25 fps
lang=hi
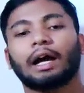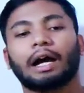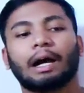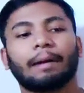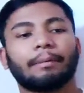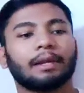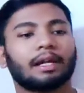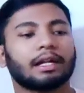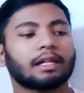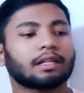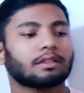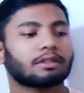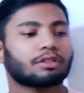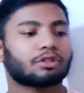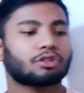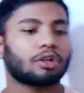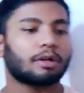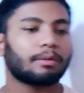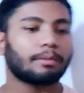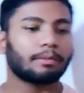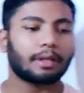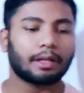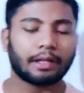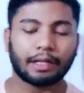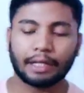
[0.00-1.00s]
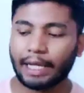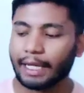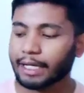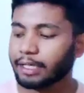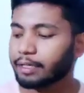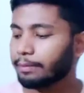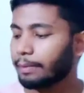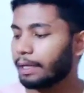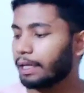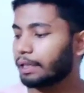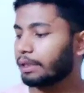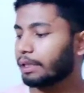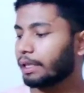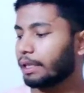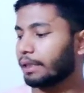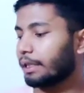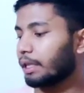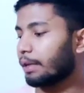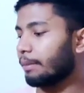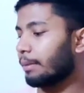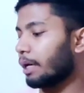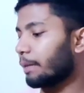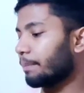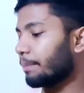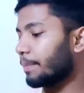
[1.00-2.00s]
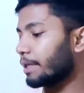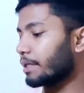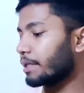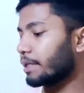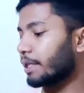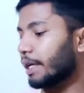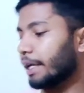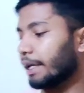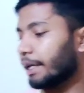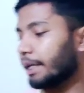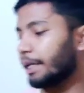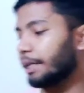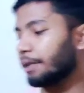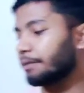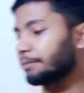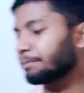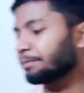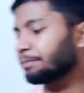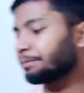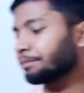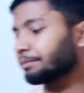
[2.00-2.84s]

अब ना जो हम नेक्स्ट बात करते हैं हमारे पास क्या है कि